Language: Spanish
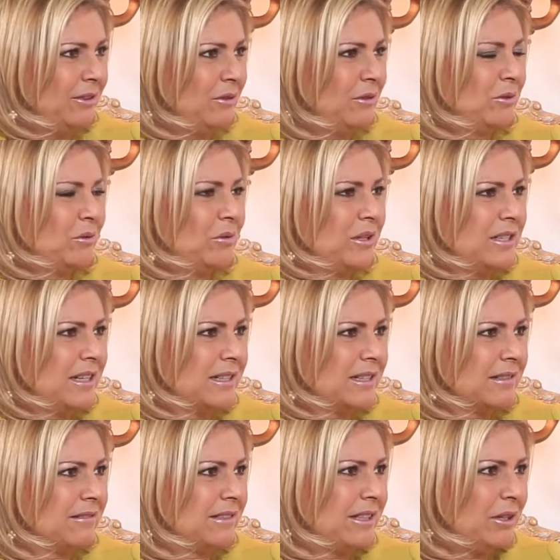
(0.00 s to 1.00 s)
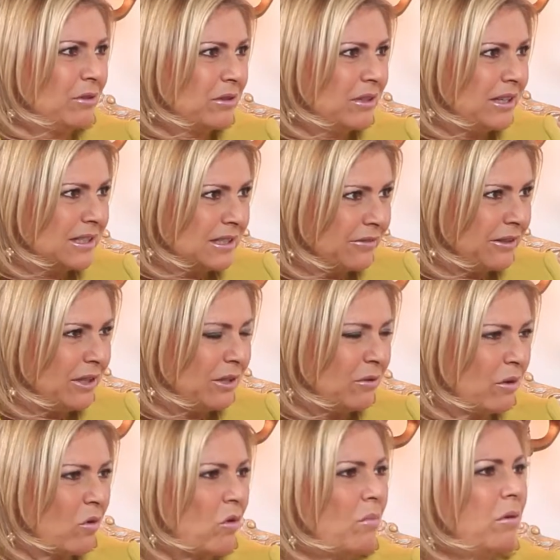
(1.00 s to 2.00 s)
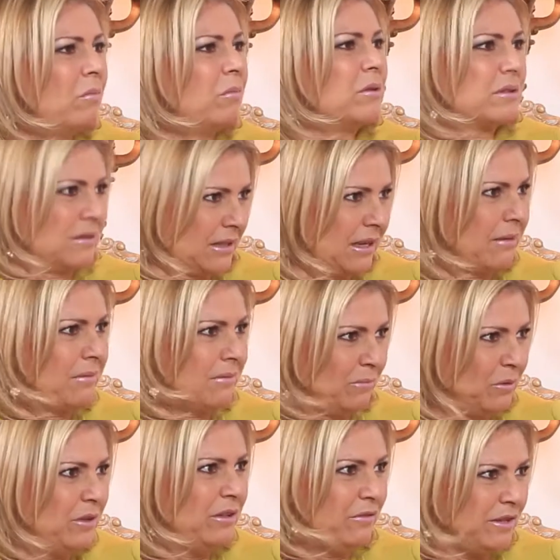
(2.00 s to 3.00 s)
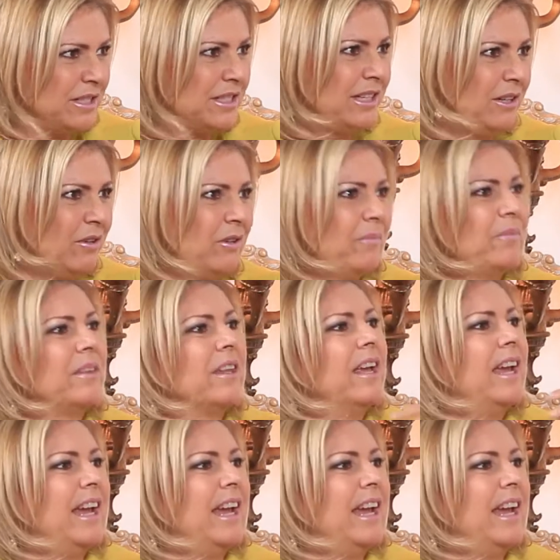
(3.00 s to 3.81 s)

¿no? Tú decías, si no tienes definido el cómo, pues está muy difícil, el Qué.